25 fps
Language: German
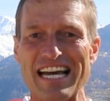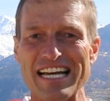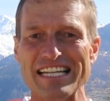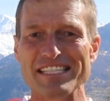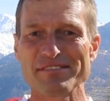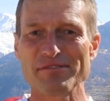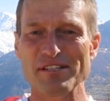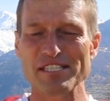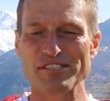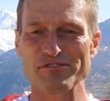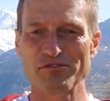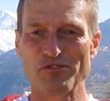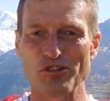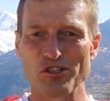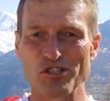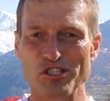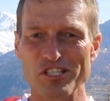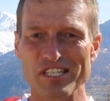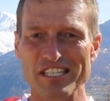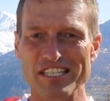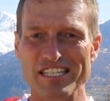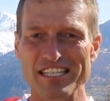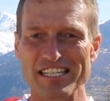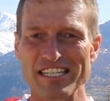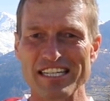das, was
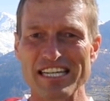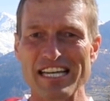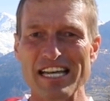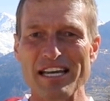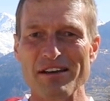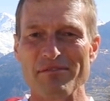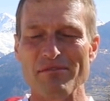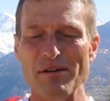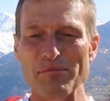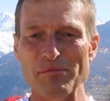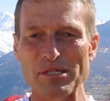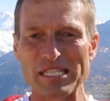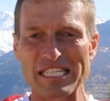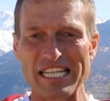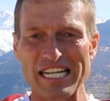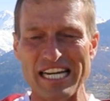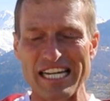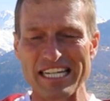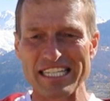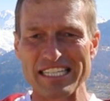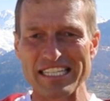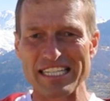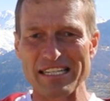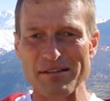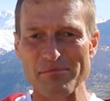folgt, wenn man die
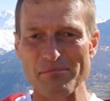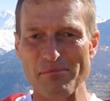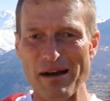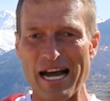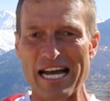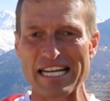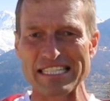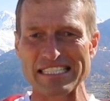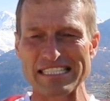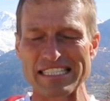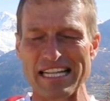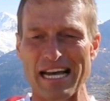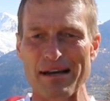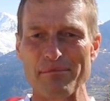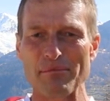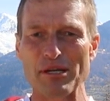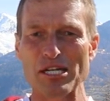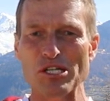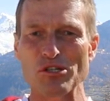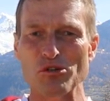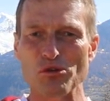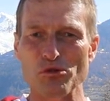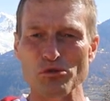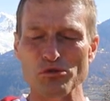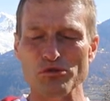richtigen
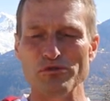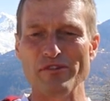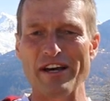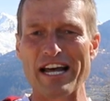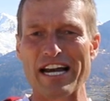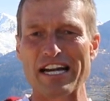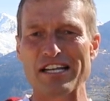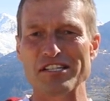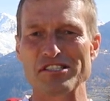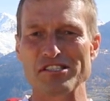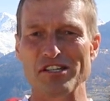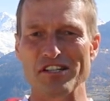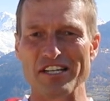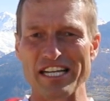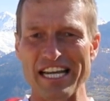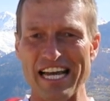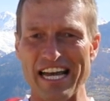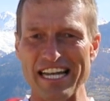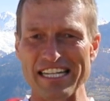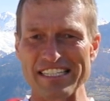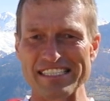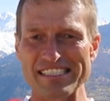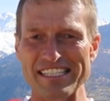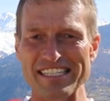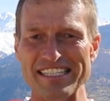Maßnahmen und Werkzeuge
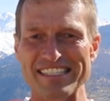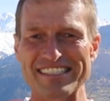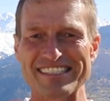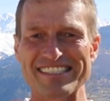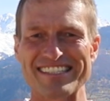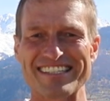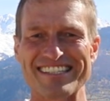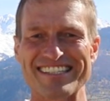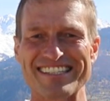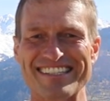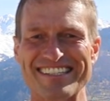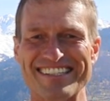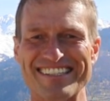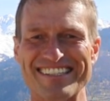einsetzt.